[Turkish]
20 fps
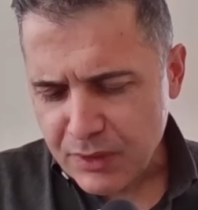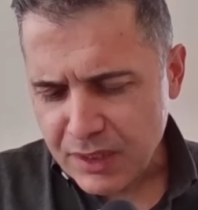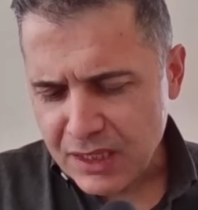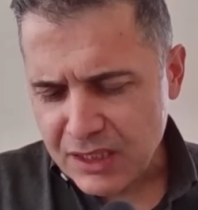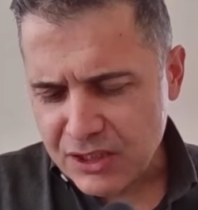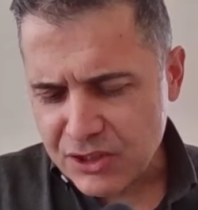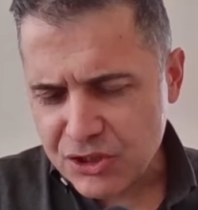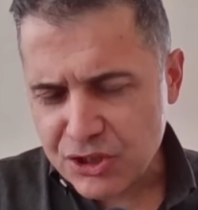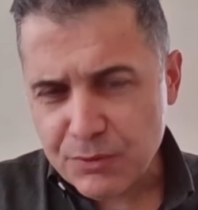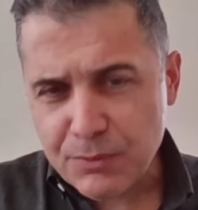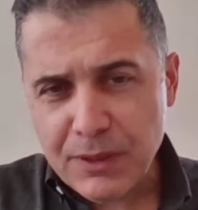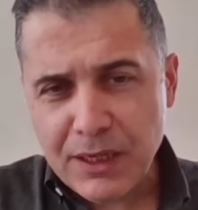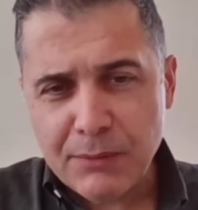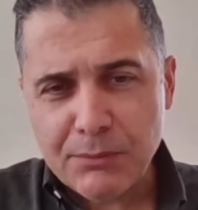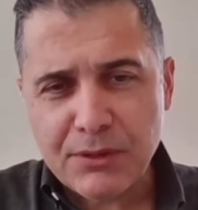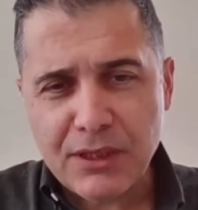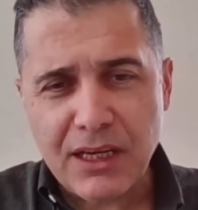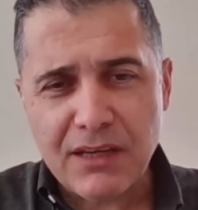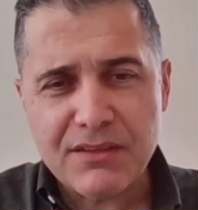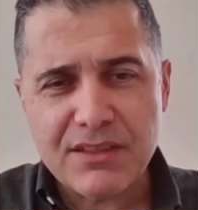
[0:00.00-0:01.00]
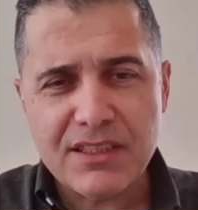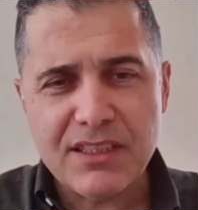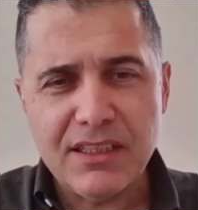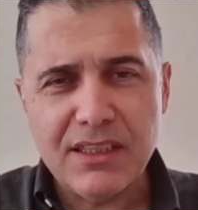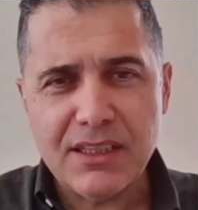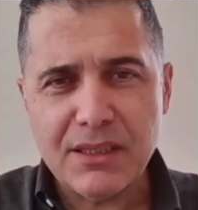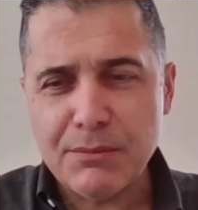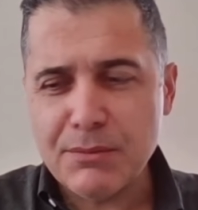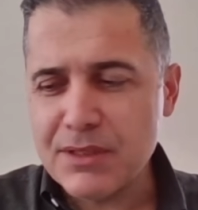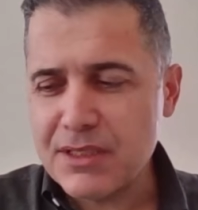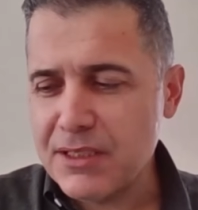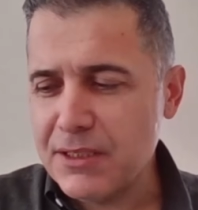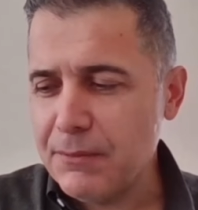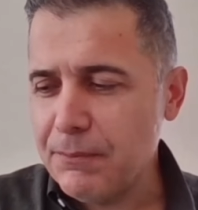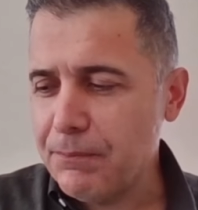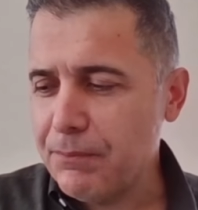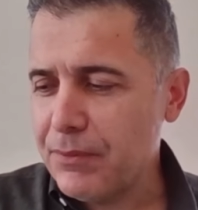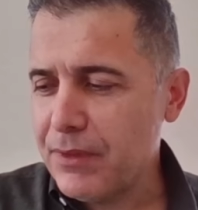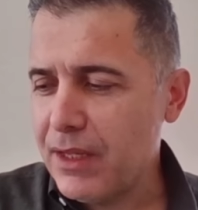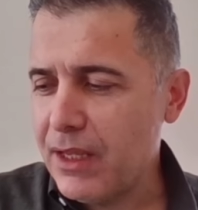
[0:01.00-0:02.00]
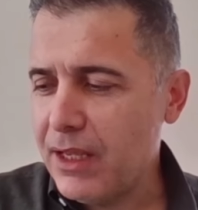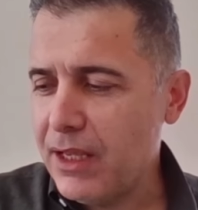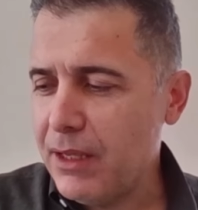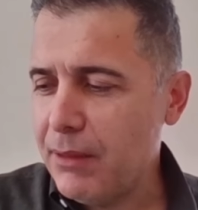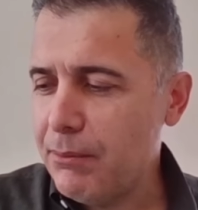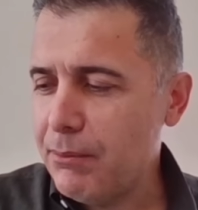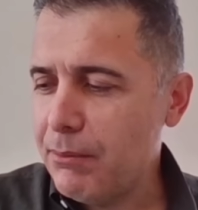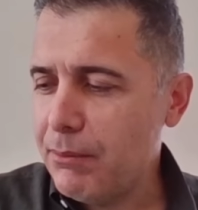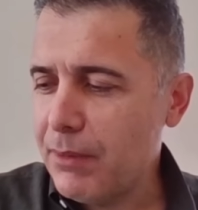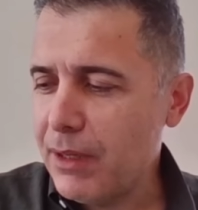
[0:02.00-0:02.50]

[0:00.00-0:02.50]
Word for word: içip hem tavsiyelerimizi hem